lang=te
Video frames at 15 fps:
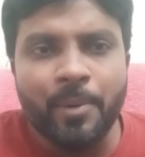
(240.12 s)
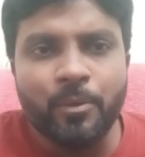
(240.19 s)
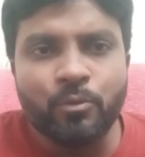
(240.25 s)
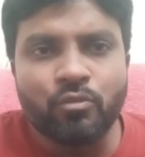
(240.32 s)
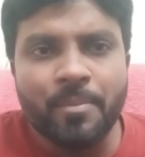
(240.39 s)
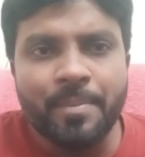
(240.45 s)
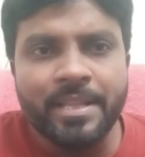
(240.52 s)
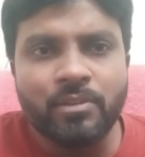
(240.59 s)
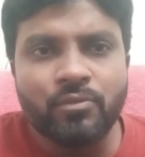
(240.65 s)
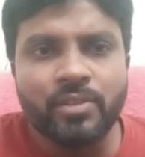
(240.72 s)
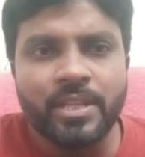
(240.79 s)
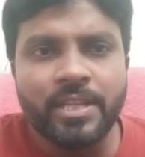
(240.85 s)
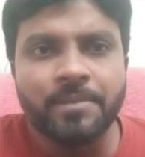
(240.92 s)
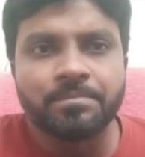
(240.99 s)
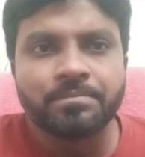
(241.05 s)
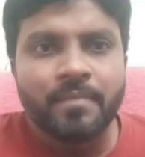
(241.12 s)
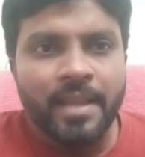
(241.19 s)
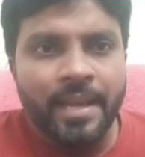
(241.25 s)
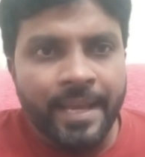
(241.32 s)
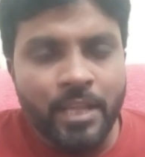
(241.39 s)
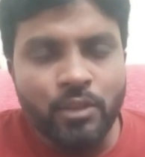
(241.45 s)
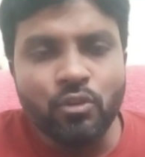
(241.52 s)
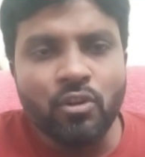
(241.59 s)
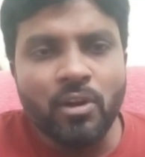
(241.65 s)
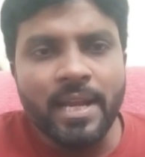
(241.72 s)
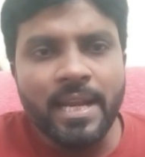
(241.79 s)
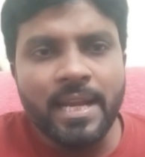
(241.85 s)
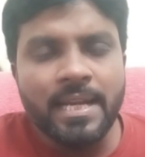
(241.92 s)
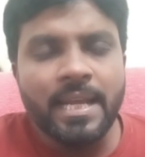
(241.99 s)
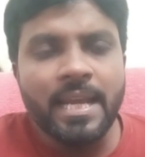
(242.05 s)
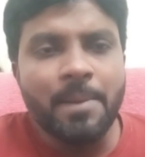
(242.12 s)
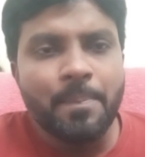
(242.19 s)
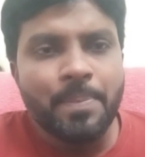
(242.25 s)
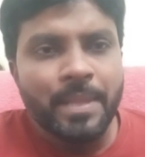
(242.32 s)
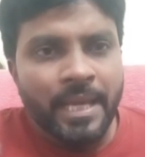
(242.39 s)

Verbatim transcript: ప్రభుత్వం మీద ఉంది ఎందుకు అనంటే